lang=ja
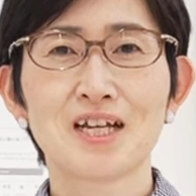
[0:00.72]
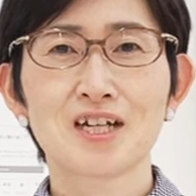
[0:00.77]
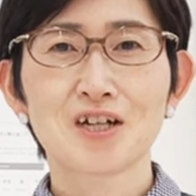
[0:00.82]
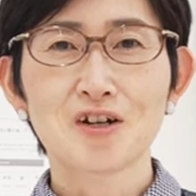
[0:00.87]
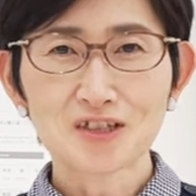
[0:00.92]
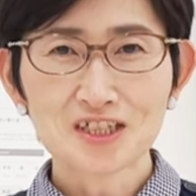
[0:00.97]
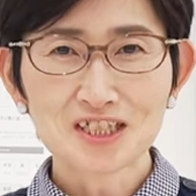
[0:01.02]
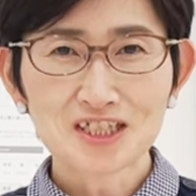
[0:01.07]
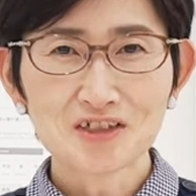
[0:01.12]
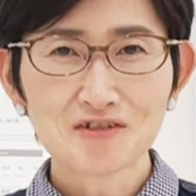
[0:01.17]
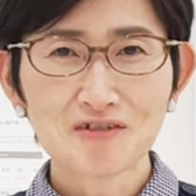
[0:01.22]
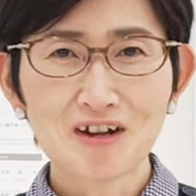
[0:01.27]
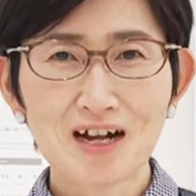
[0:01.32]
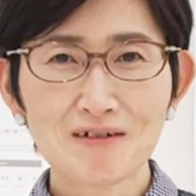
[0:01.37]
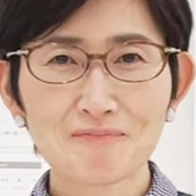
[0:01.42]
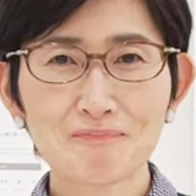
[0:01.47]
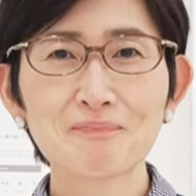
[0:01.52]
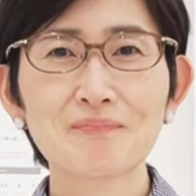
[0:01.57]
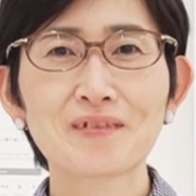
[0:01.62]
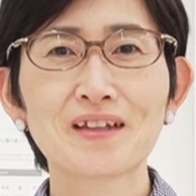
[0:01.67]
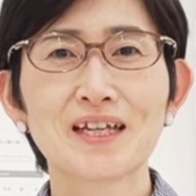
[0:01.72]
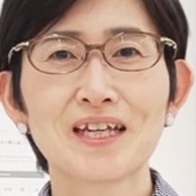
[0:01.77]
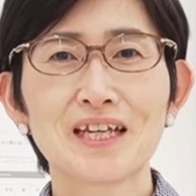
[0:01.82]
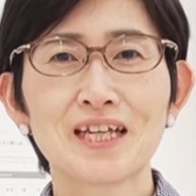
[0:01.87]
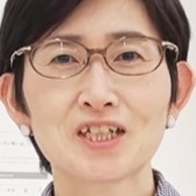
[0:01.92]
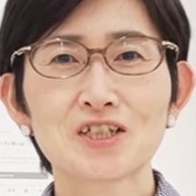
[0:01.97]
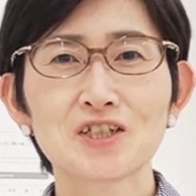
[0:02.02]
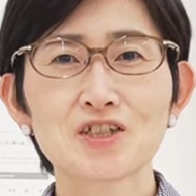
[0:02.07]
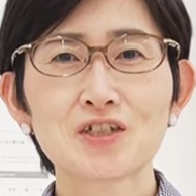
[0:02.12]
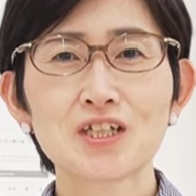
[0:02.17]
こんにちは
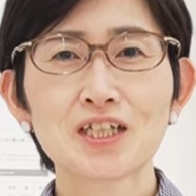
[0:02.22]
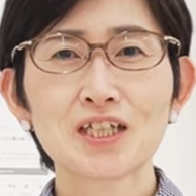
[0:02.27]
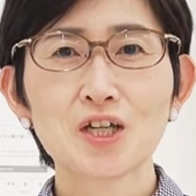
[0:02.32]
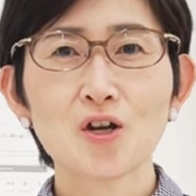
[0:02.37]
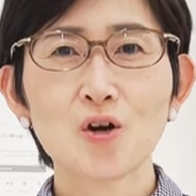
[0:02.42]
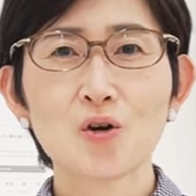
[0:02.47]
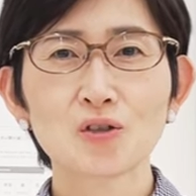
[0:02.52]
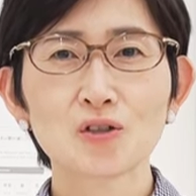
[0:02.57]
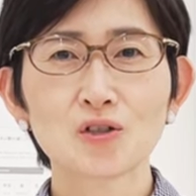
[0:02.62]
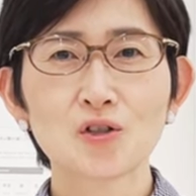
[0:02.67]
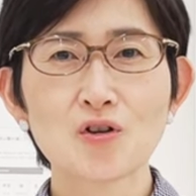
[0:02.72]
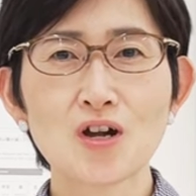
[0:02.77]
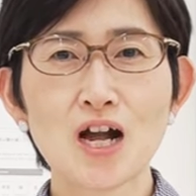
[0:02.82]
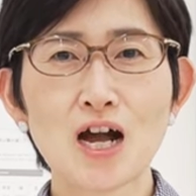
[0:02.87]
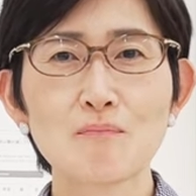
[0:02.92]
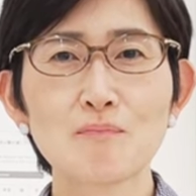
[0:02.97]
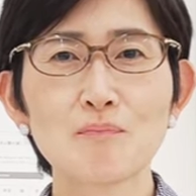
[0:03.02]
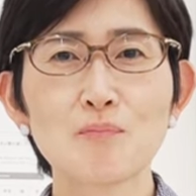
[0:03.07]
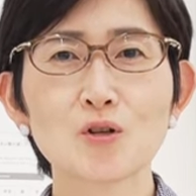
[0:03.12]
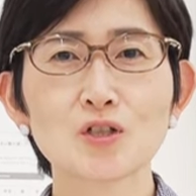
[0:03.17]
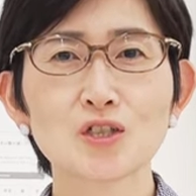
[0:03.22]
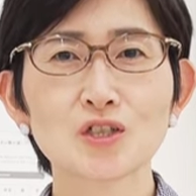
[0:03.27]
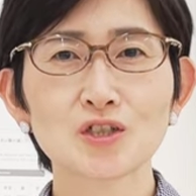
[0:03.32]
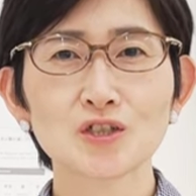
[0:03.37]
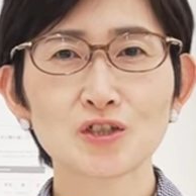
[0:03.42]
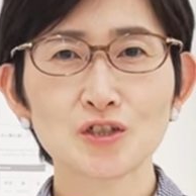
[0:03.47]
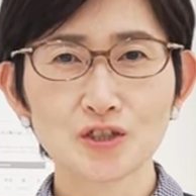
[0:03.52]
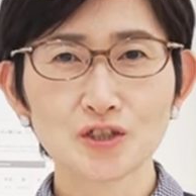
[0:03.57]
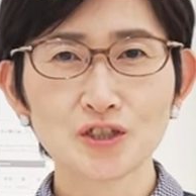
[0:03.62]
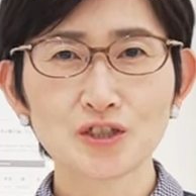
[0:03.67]
薬日本堂漢方
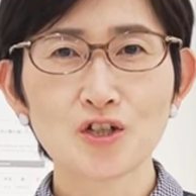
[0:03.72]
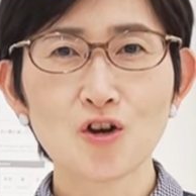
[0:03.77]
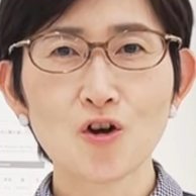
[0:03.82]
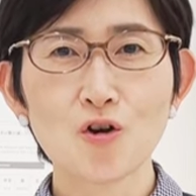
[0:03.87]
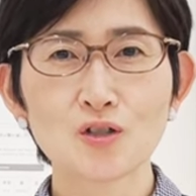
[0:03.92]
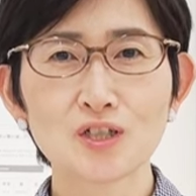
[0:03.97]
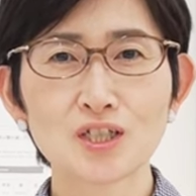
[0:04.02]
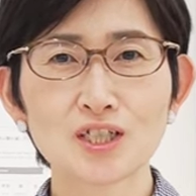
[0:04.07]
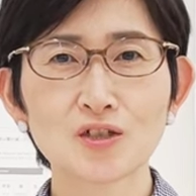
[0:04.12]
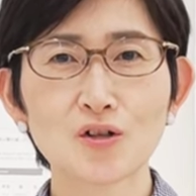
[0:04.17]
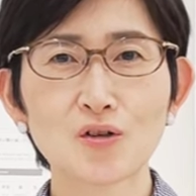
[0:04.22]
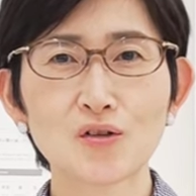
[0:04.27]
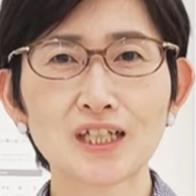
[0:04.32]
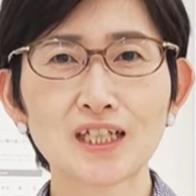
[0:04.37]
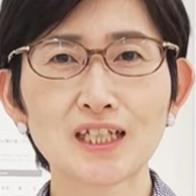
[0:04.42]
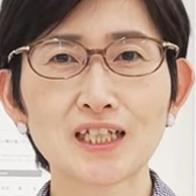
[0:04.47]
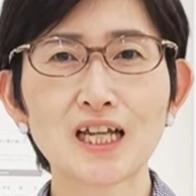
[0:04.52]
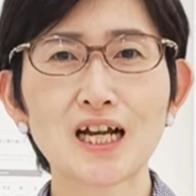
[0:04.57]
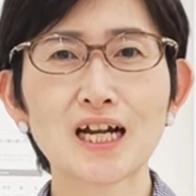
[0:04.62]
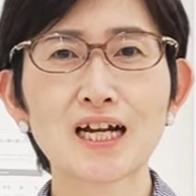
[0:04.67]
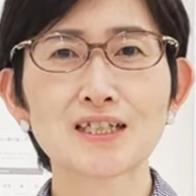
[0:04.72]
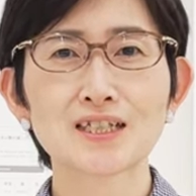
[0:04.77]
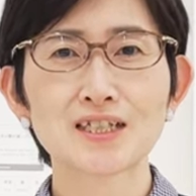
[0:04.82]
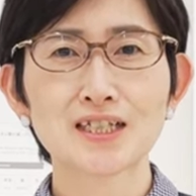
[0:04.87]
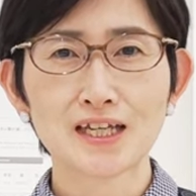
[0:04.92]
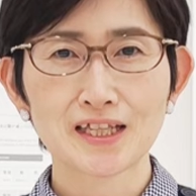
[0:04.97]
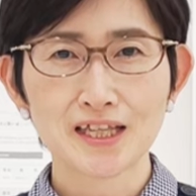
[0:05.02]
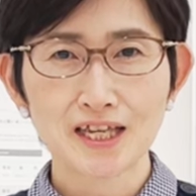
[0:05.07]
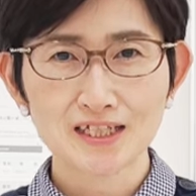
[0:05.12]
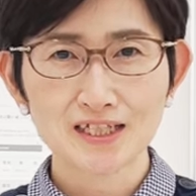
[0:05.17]
スクール講師の飯田
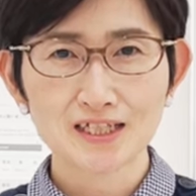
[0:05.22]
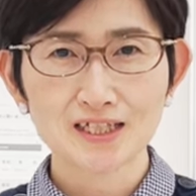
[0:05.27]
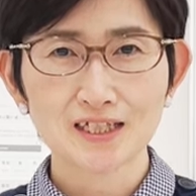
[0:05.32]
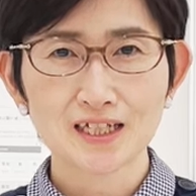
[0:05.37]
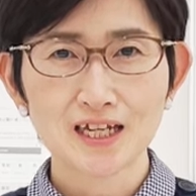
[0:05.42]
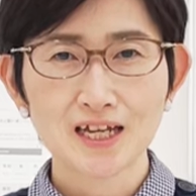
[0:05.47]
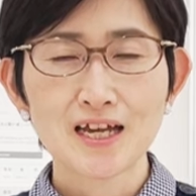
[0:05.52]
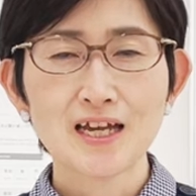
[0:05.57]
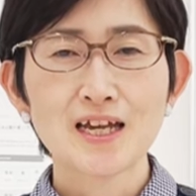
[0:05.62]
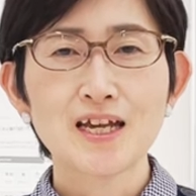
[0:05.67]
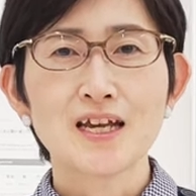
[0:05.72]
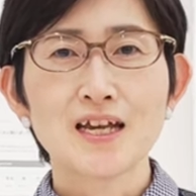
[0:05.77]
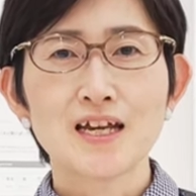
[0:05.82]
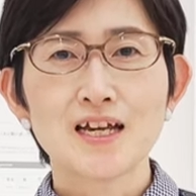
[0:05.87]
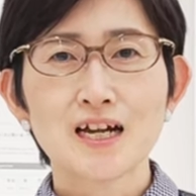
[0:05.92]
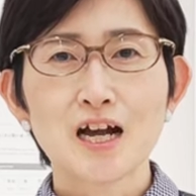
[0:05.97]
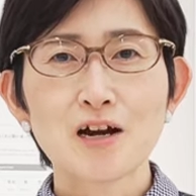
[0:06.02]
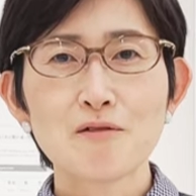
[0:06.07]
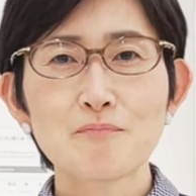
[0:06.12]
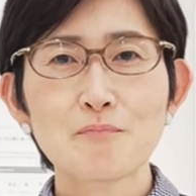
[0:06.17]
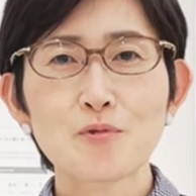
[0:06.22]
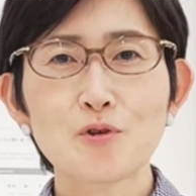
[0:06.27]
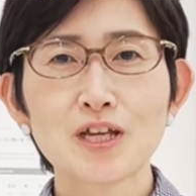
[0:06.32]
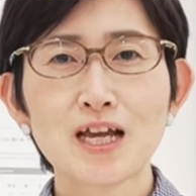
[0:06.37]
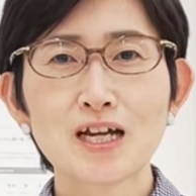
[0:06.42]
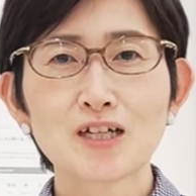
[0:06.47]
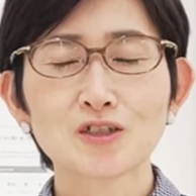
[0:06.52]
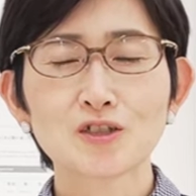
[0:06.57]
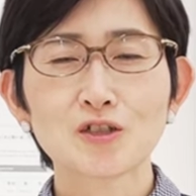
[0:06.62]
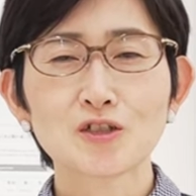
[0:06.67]
克恵です漢方
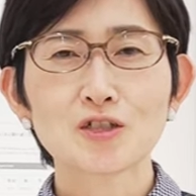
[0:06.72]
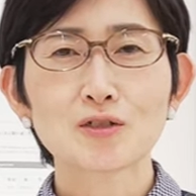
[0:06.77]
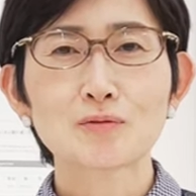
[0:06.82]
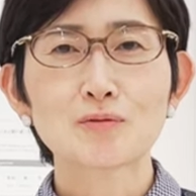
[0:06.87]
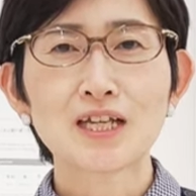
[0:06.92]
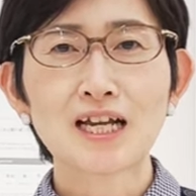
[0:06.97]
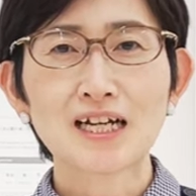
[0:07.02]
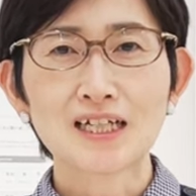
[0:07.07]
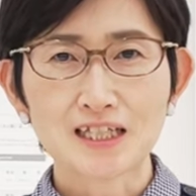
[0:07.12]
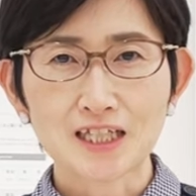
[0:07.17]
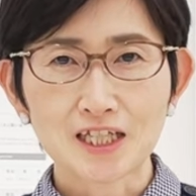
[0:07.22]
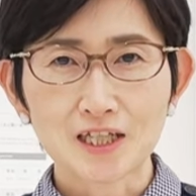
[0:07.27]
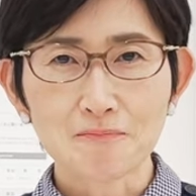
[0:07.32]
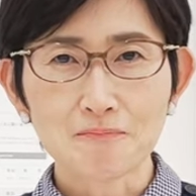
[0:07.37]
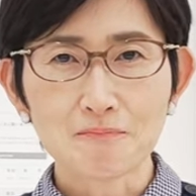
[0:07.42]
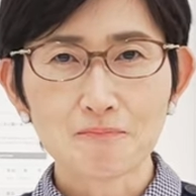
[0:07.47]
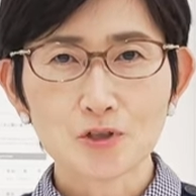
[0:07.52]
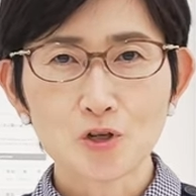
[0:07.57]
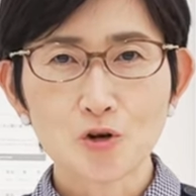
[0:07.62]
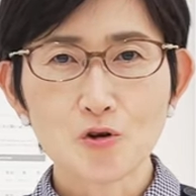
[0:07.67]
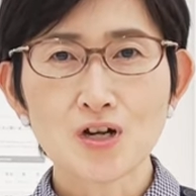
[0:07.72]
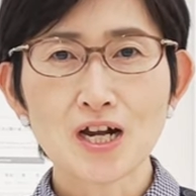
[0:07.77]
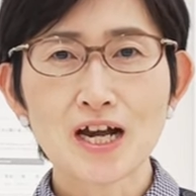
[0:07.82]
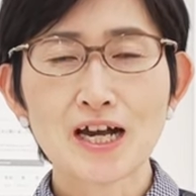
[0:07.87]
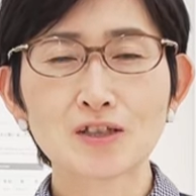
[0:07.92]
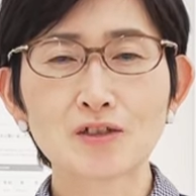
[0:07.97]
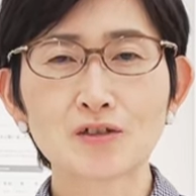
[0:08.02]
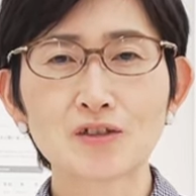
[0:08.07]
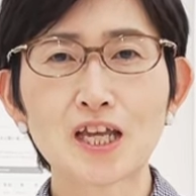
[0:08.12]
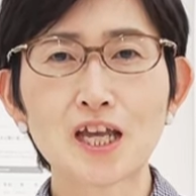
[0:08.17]
薬のつぶやき今
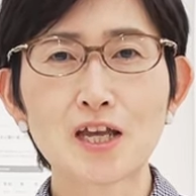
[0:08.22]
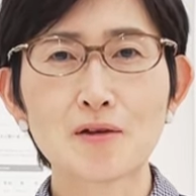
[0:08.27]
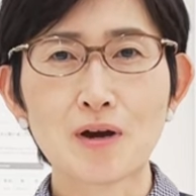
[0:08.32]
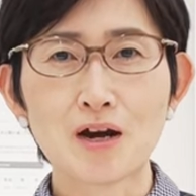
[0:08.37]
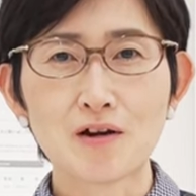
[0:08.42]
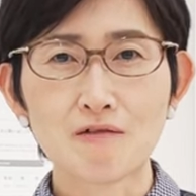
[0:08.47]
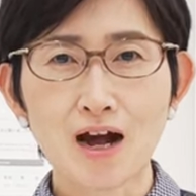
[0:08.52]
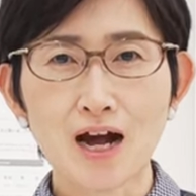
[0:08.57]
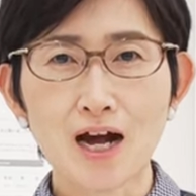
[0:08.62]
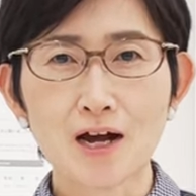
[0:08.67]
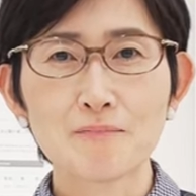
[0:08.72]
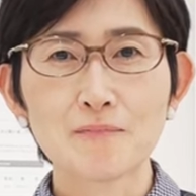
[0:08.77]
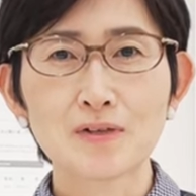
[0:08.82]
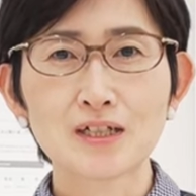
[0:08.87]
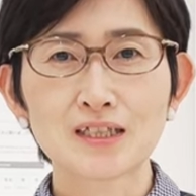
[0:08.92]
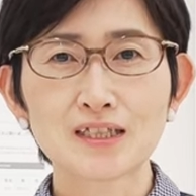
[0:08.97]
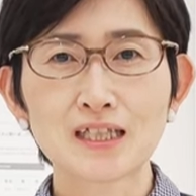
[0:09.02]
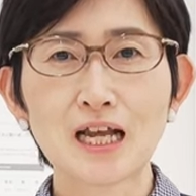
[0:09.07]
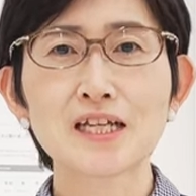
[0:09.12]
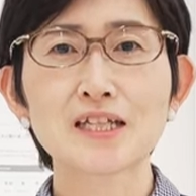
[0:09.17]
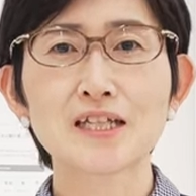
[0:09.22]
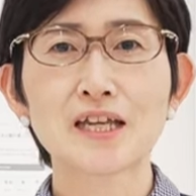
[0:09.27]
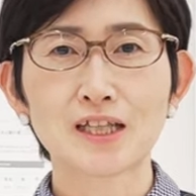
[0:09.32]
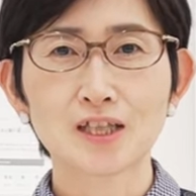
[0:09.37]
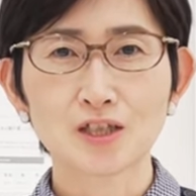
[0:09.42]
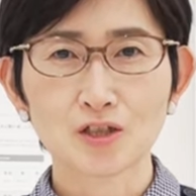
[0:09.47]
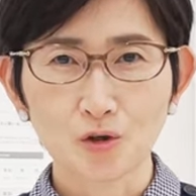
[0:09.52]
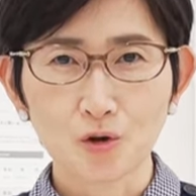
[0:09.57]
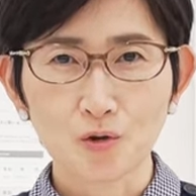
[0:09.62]
回のテーマはダイエット